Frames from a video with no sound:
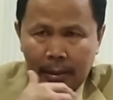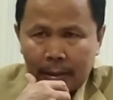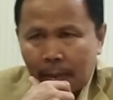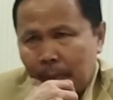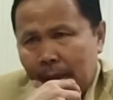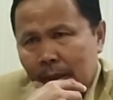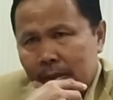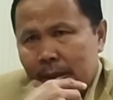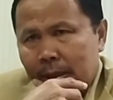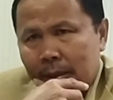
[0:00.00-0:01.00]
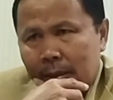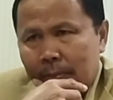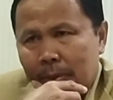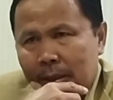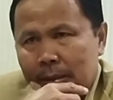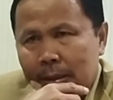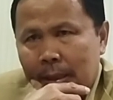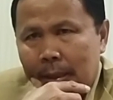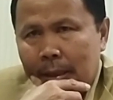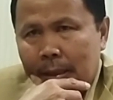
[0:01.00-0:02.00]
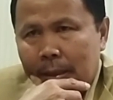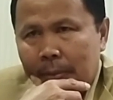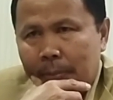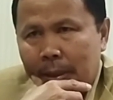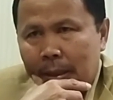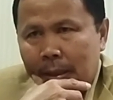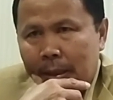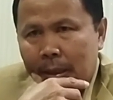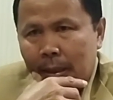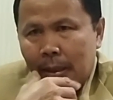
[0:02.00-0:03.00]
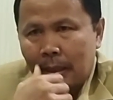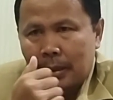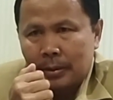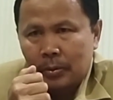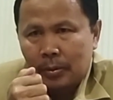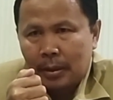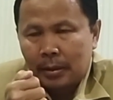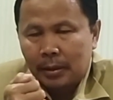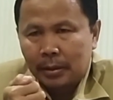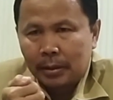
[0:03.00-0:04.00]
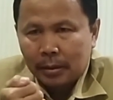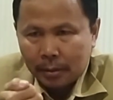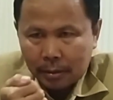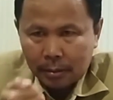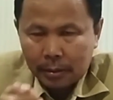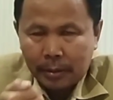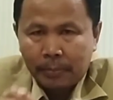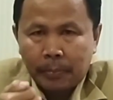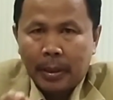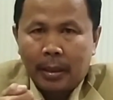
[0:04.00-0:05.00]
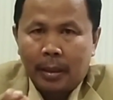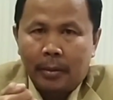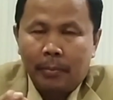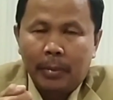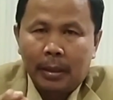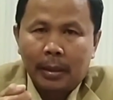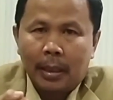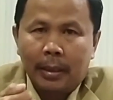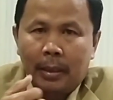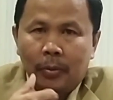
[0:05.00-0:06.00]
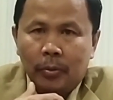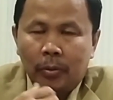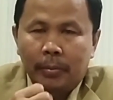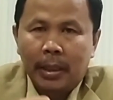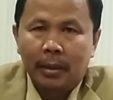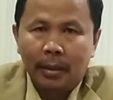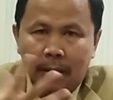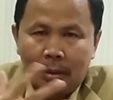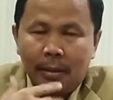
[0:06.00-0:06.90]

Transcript: Tapi kalau santri bagi saya kebanyakan karena sudah ditempa mentalnya untuk mandiri